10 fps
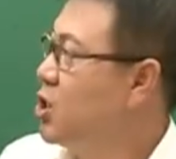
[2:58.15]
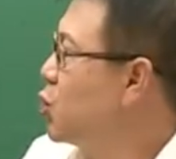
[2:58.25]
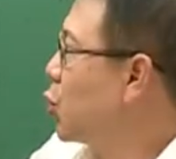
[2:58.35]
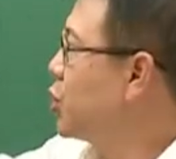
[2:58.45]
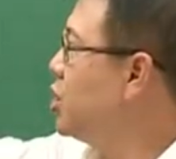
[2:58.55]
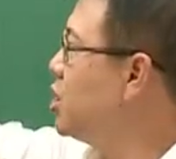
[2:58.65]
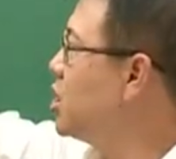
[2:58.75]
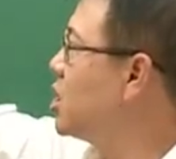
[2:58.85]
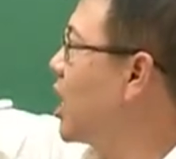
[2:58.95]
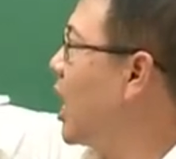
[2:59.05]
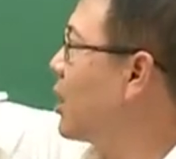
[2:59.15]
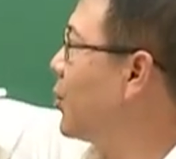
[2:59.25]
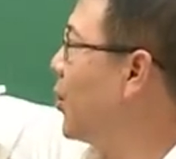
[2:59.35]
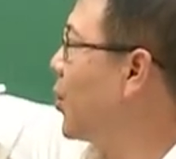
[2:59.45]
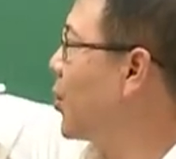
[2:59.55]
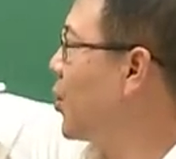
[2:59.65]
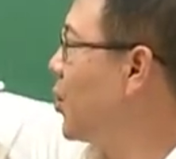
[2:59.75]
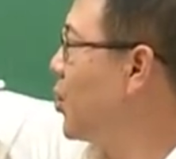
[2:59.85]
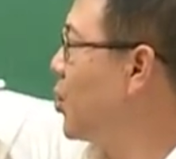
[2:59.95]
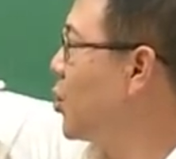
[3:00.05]
조선 시대하고
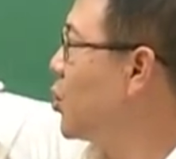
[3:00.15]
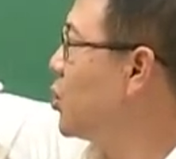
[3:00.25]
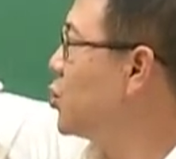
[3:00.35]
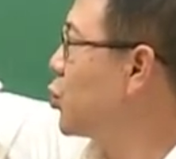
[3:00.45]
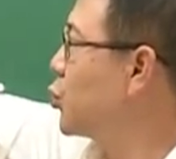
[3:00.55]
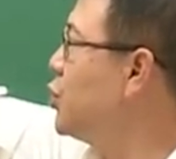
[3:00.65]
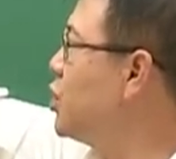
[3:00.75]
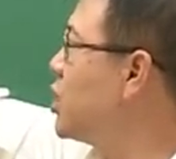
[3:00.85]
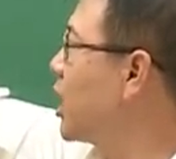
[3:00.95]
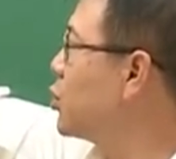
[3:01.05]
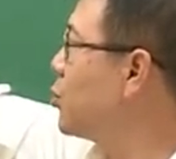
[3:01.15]
조선 시대가